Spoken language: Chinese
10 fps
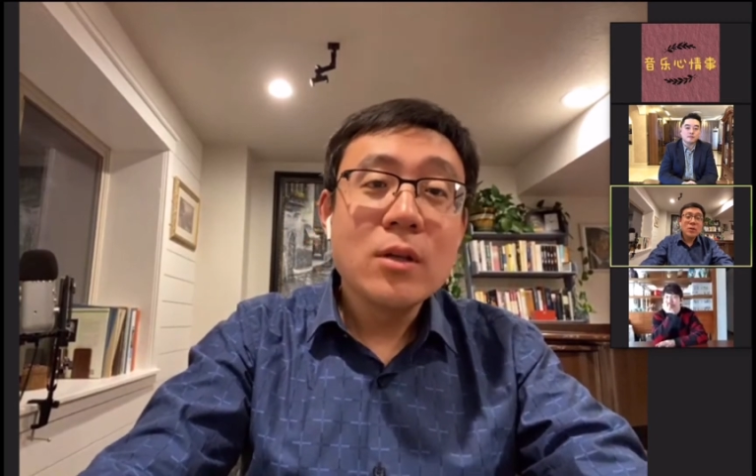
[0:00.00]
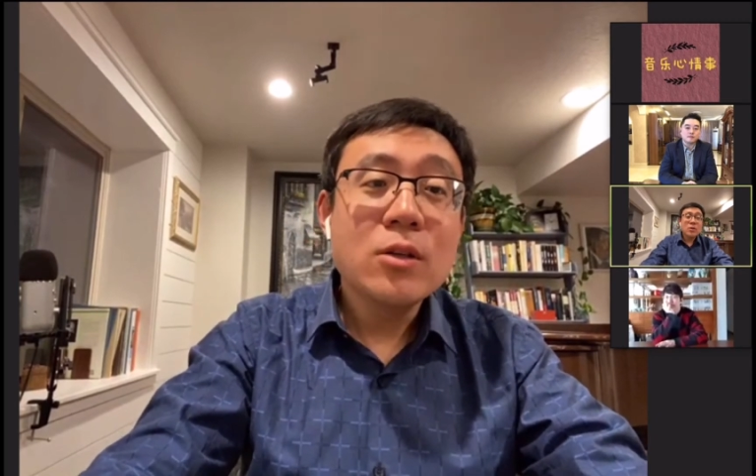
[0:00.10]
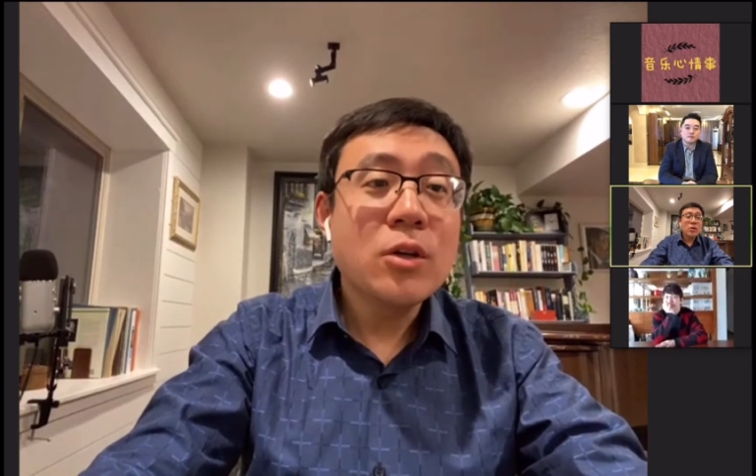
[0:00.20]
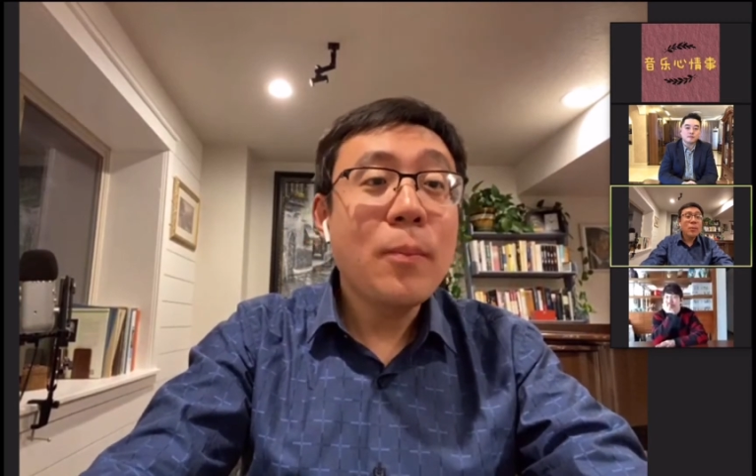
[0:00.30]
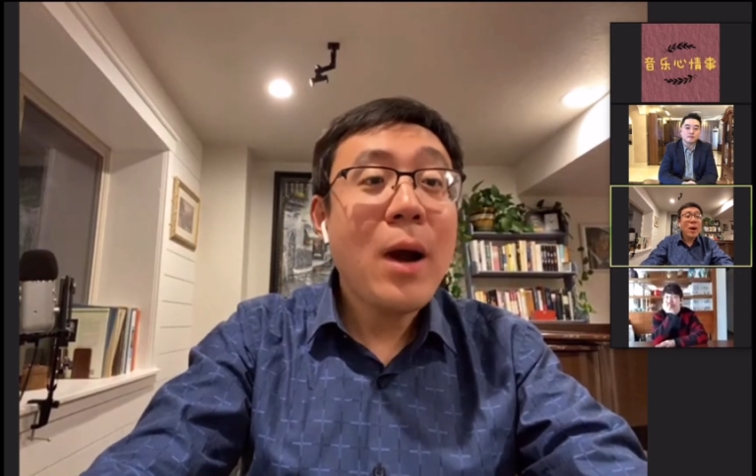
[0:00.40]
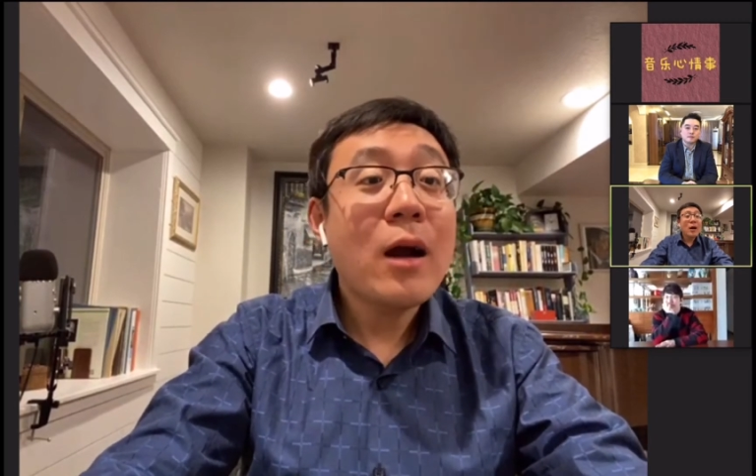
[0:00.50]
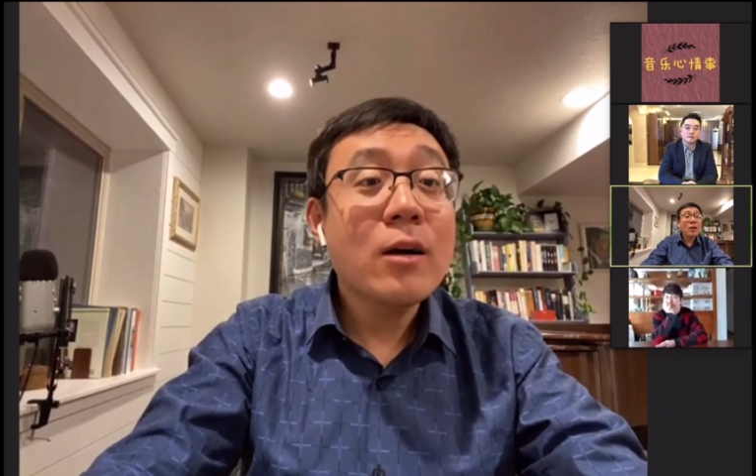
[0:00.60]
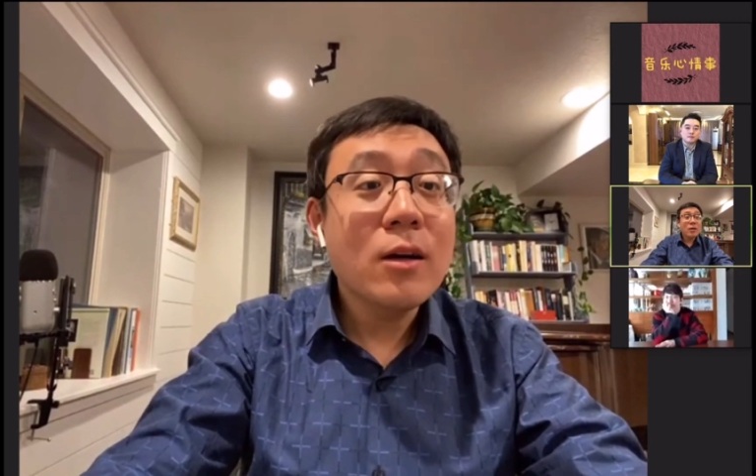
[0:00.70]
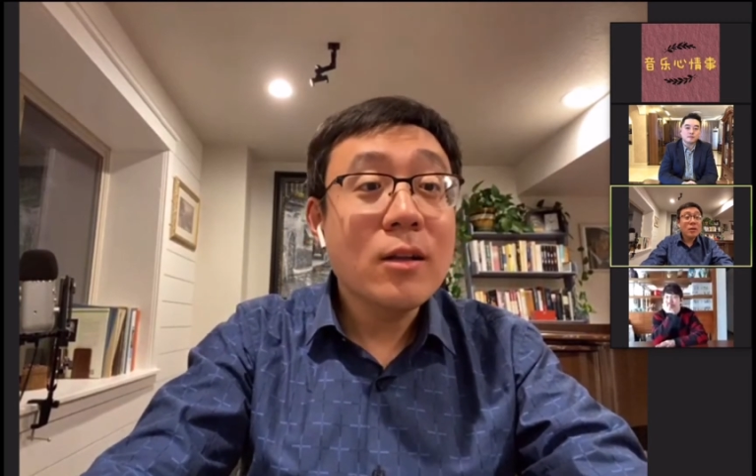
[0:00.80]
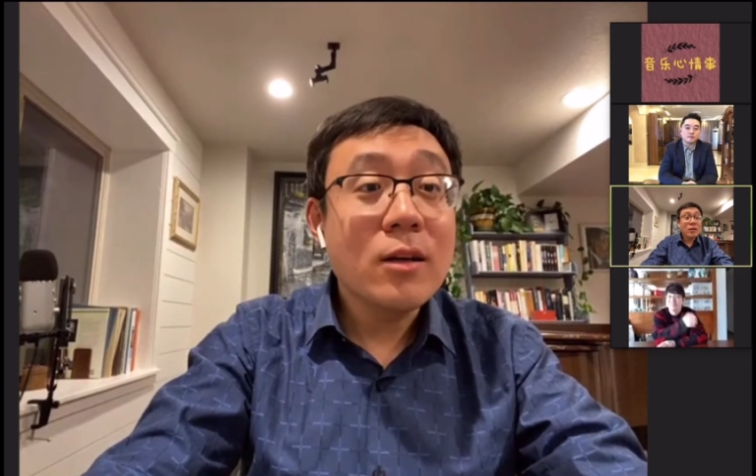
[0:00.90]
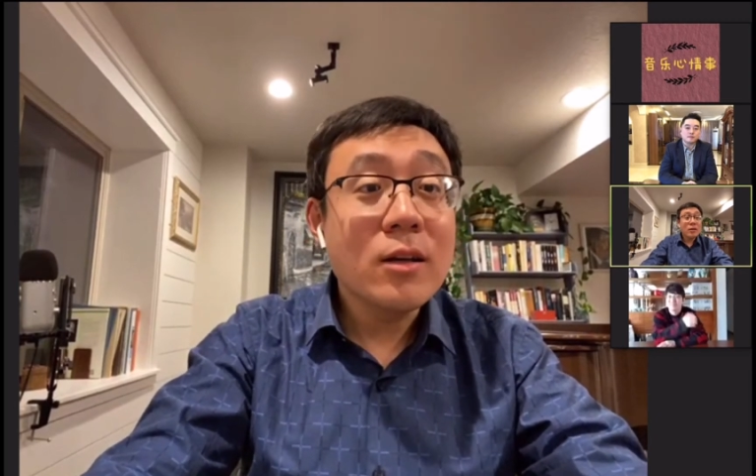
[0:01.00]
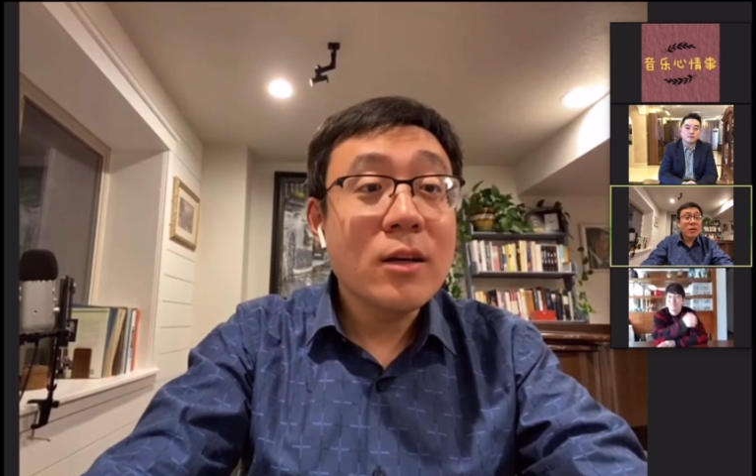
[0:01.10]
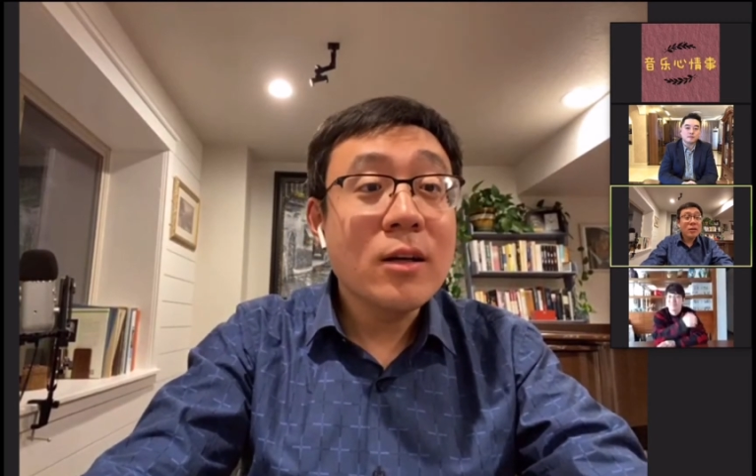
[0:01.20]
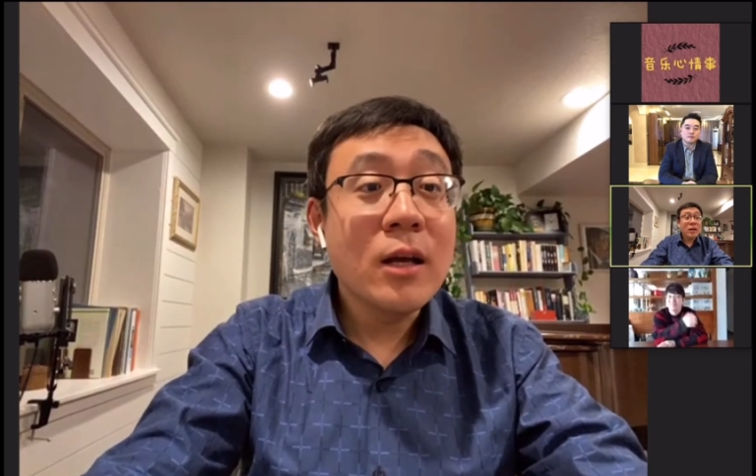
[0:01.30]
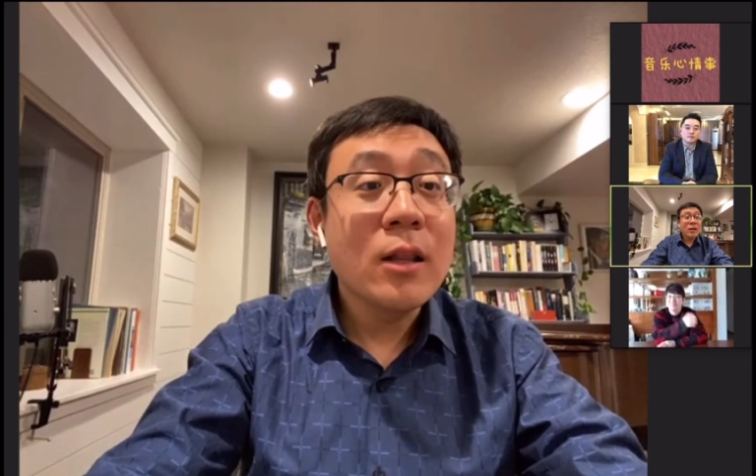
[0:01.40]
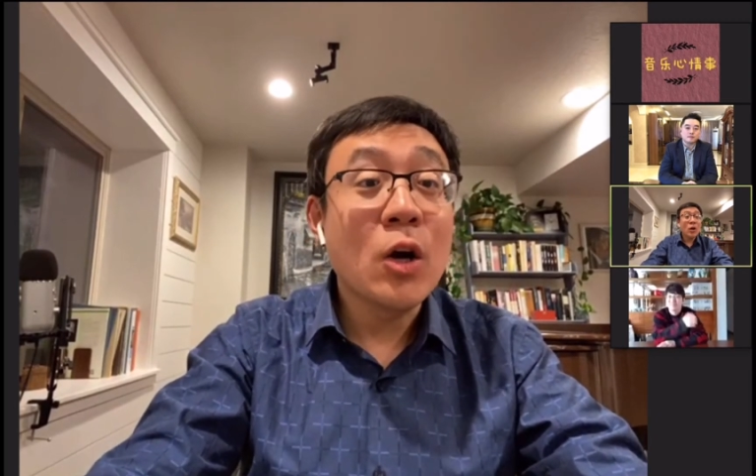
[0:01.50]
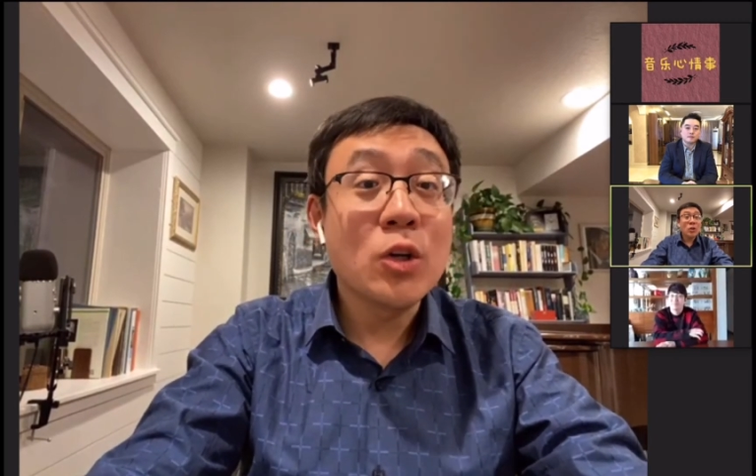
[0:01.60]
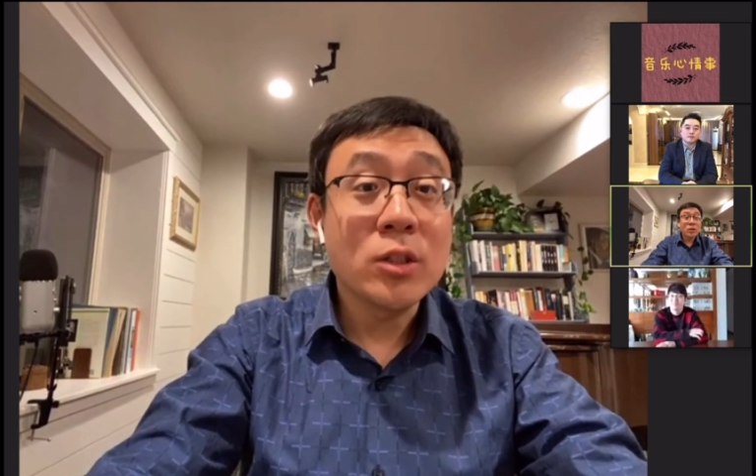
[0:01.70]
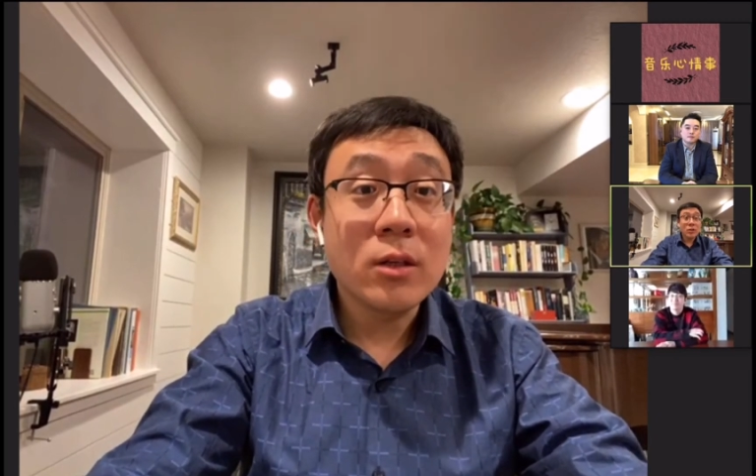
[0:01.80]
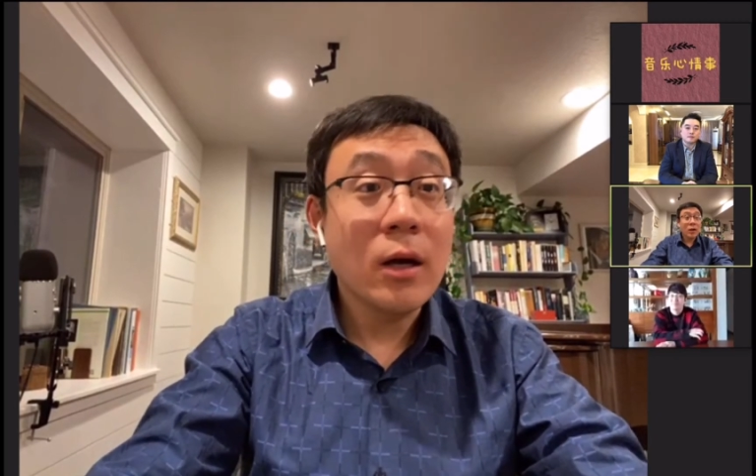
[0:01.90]
就一个帕克的一个老老
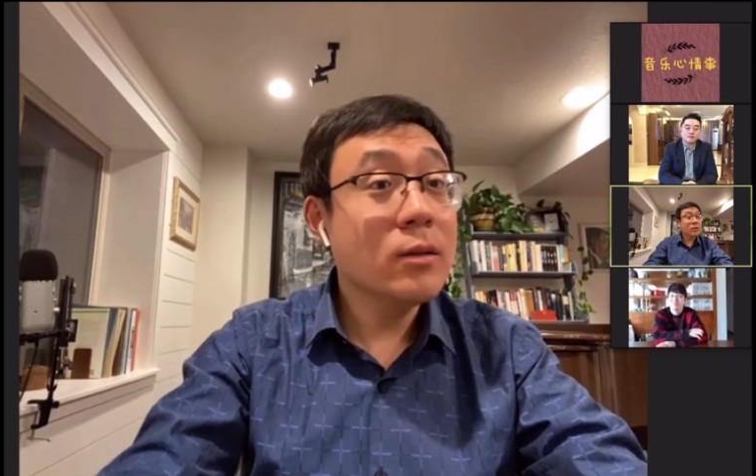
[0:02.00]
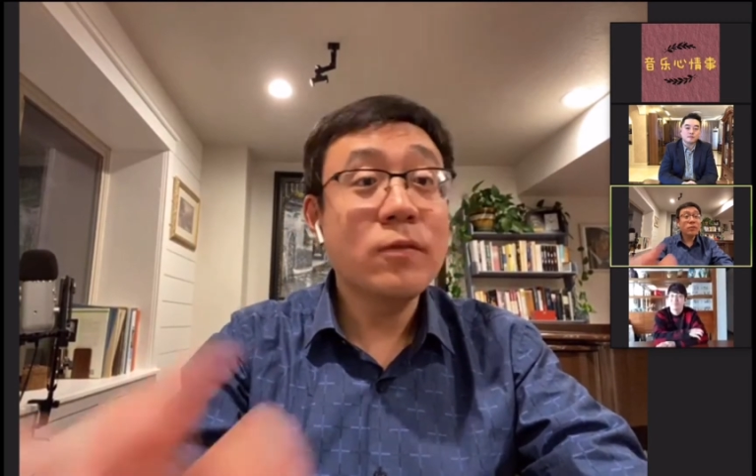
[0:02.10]
师哈，